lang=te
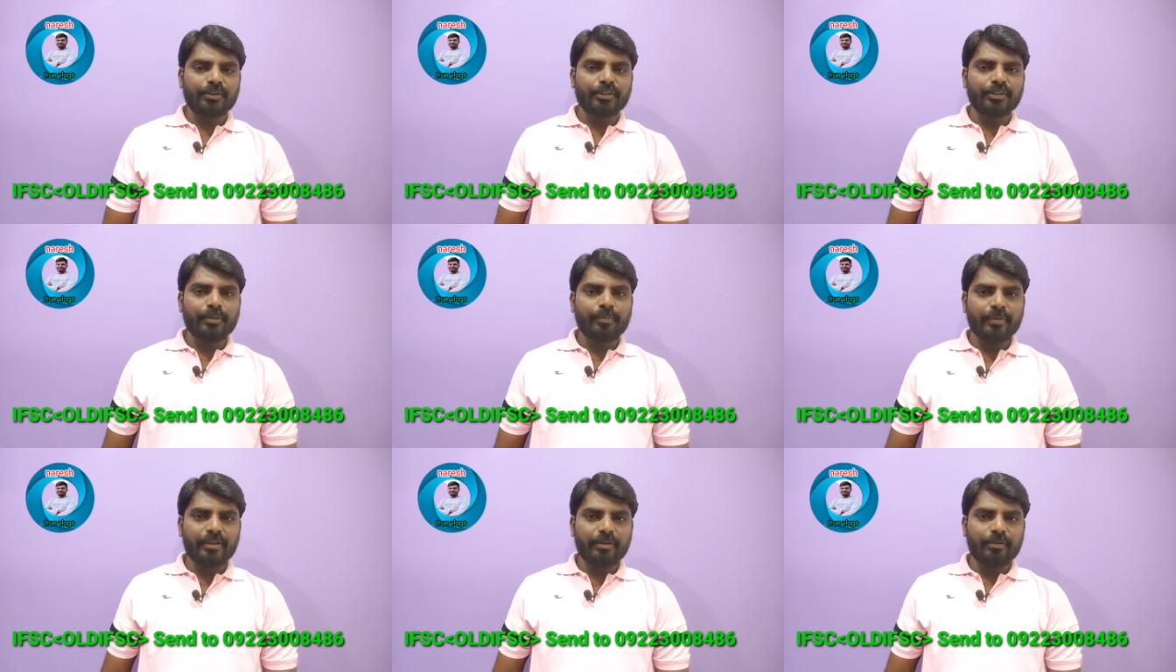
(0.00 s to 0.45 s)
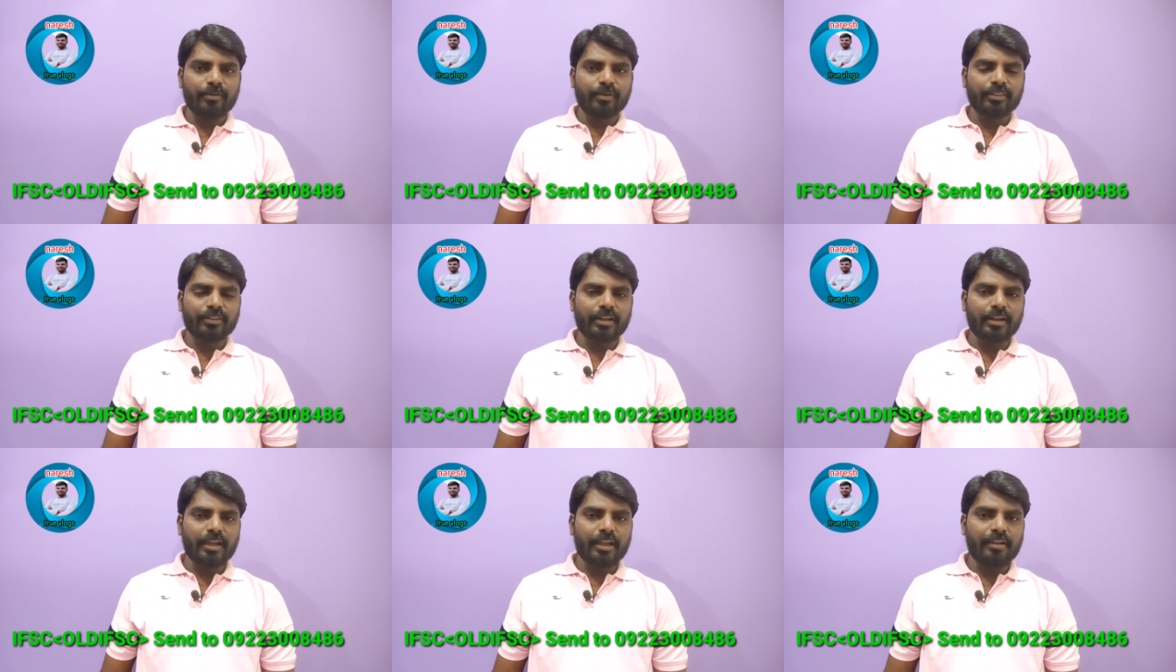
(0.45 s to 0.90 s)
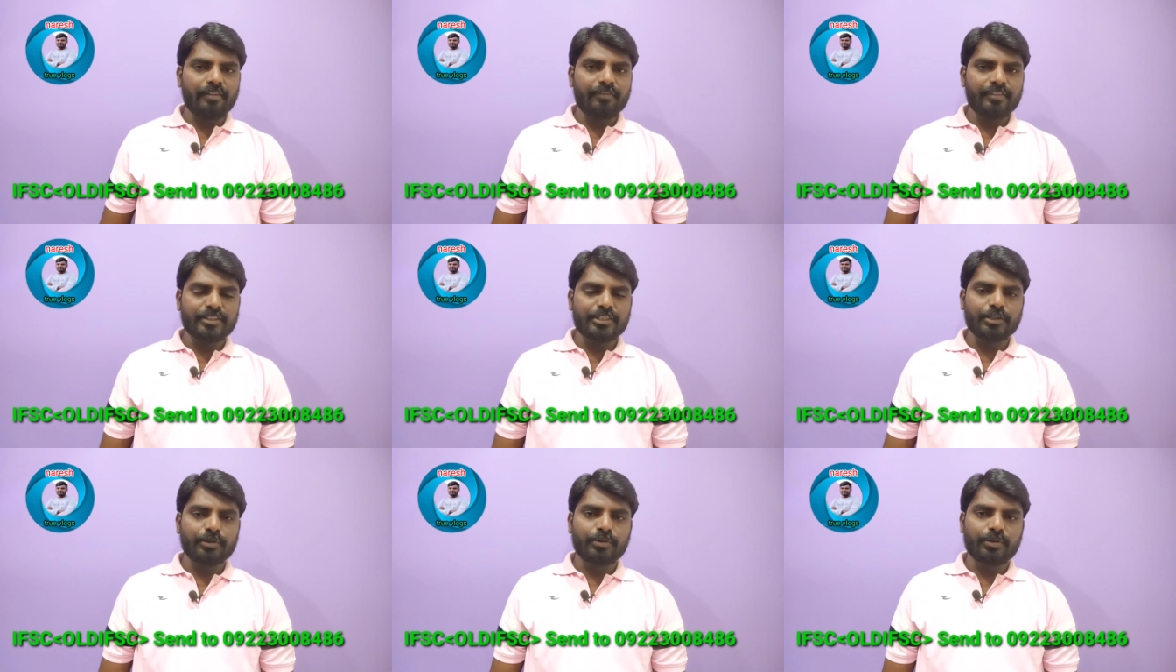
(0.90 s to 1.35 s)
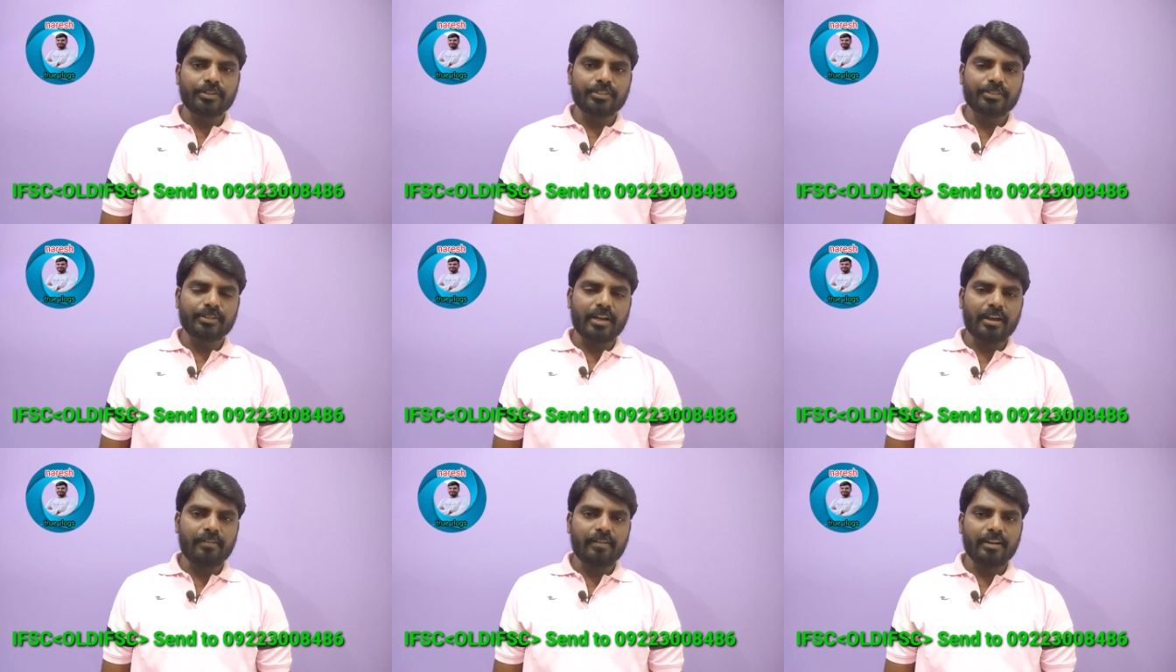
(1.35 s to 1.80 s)
ఉంటుంది మీ కొత్త ఐఎఫ్ఎస్సి
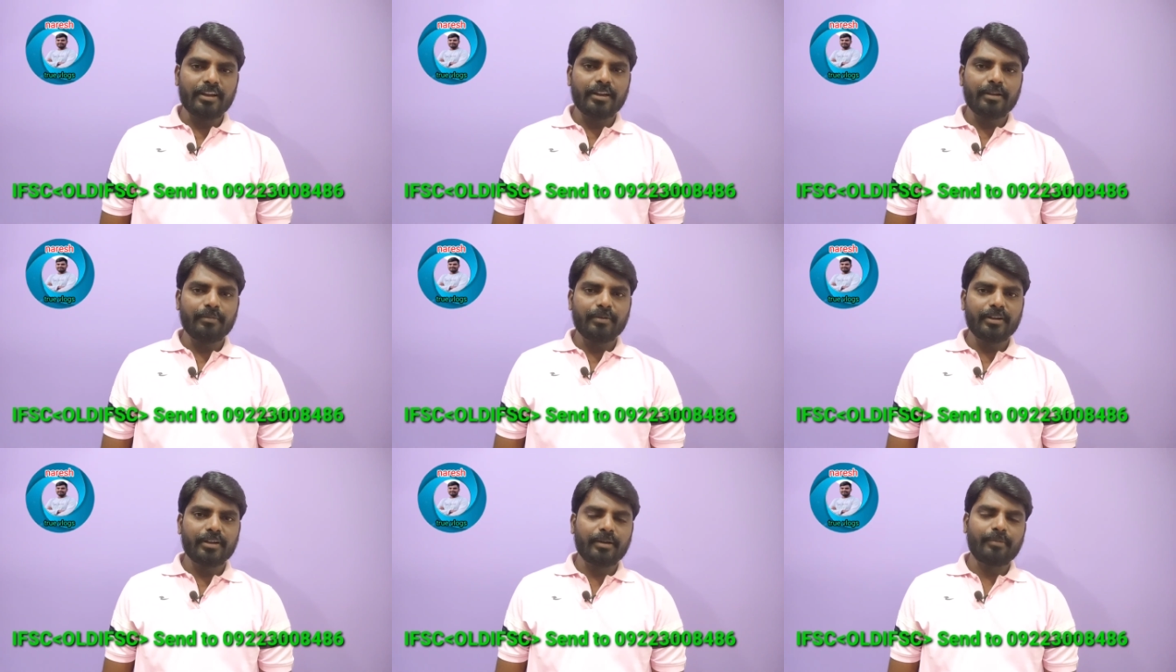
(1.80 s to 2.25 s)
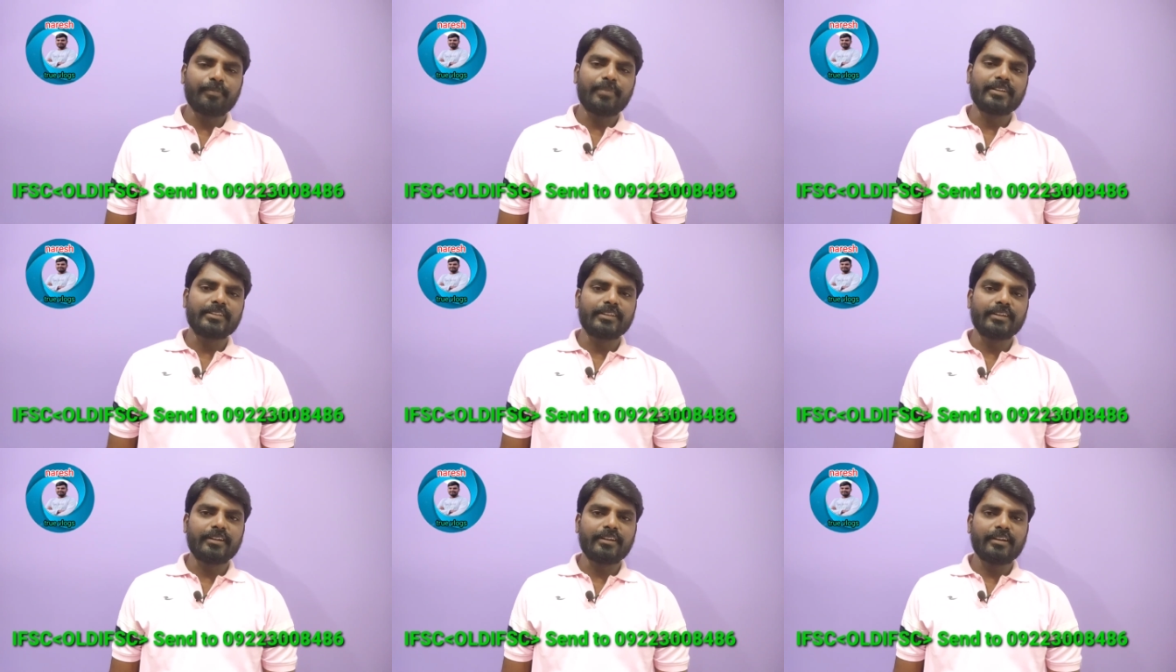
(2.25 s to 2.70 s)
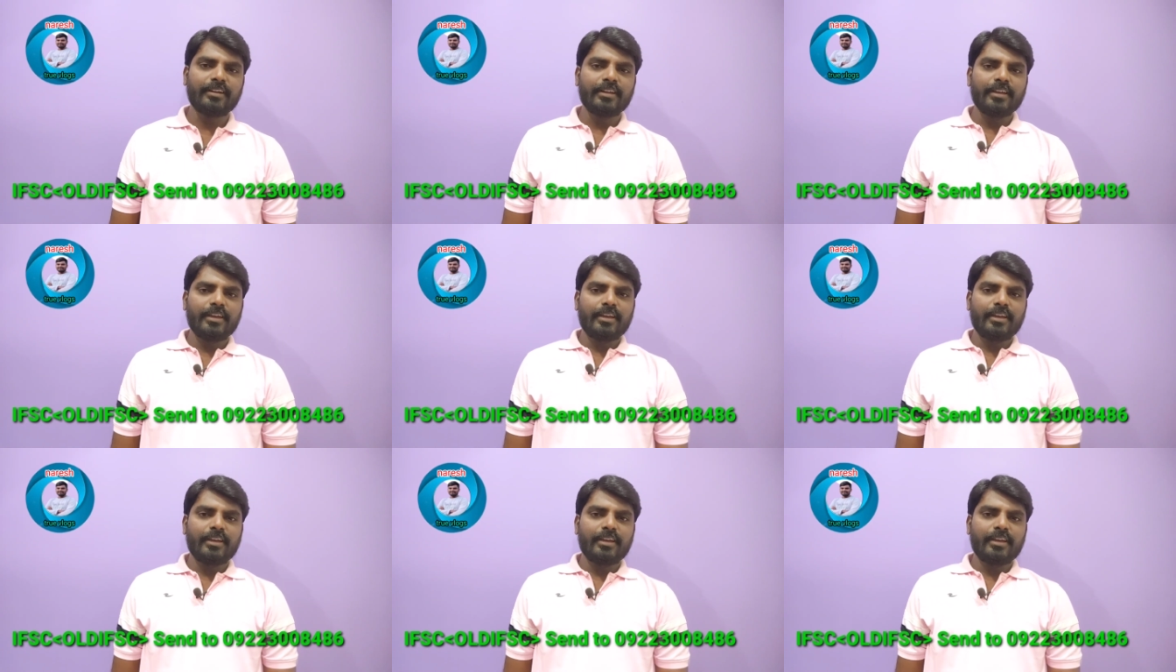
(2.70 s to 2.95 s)
కోడ్స్ కావాలంటే మీరు కంపల్సరీగా